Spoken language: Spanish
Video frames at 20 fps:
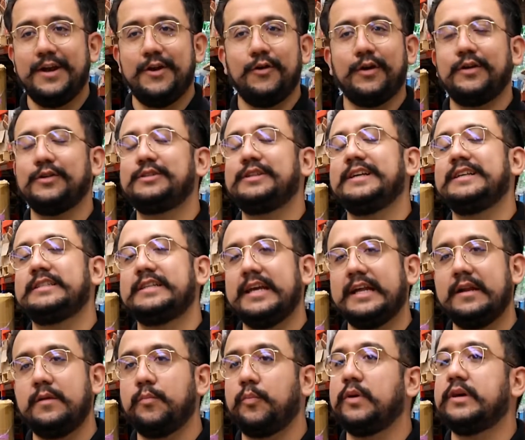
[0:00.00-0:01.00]
lo que ustedes
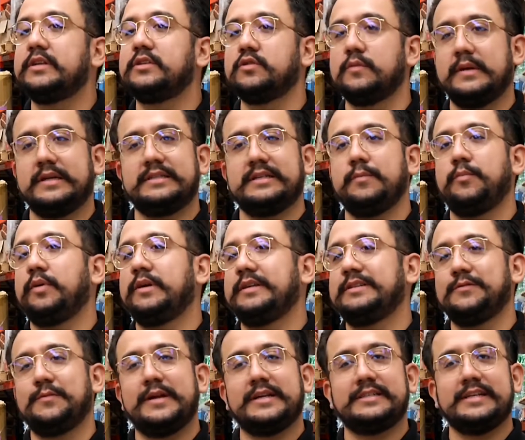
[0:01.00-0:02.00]
quieran pueden sumarse,
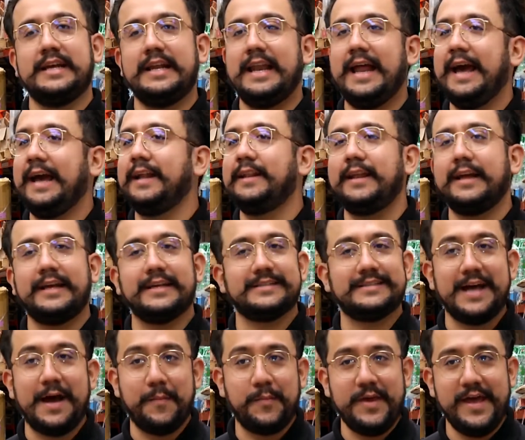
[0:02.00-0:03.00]
puede sumarse la gente que
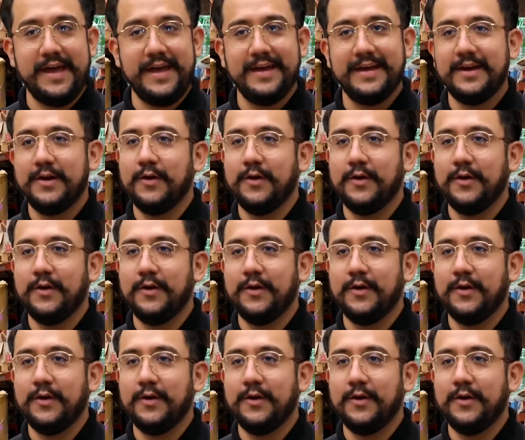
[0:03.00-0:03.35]
está a pie